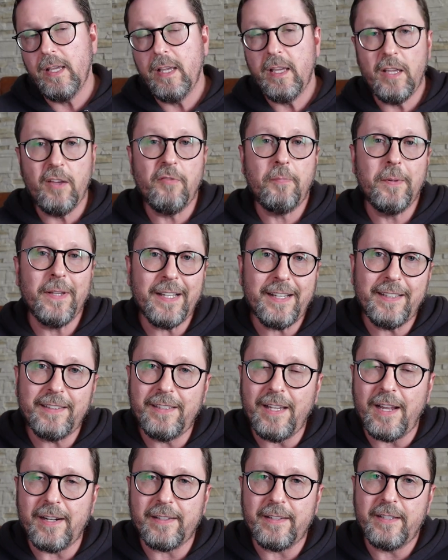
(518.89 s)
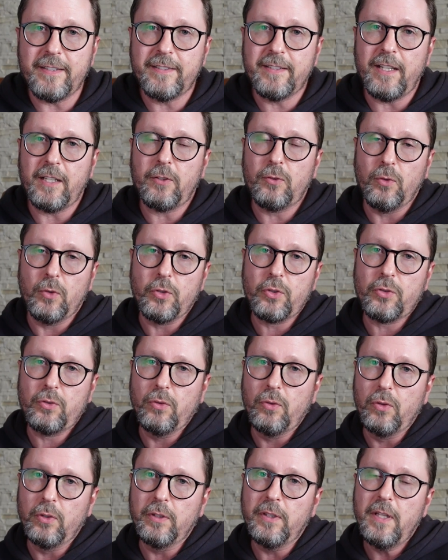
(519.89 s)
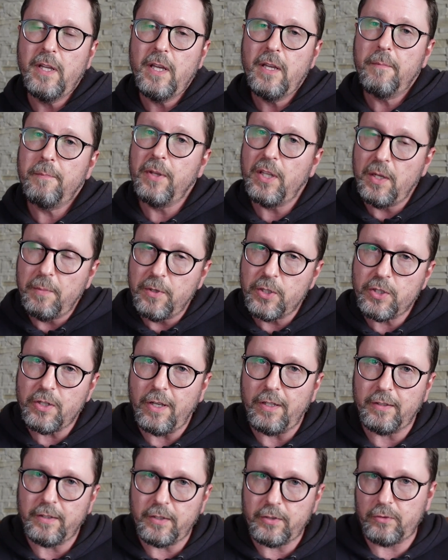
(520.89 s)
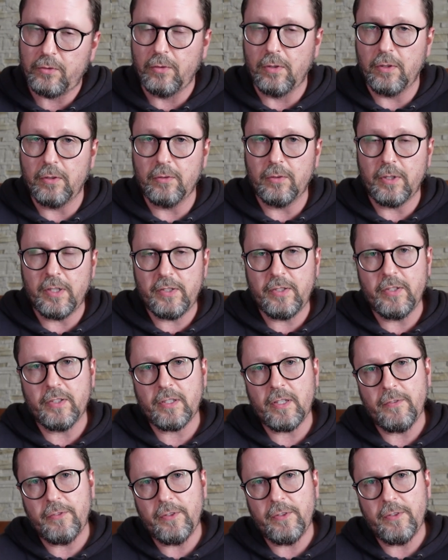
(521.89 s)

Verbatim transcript: И в благодарность за то, что он перебежал на сторону Российской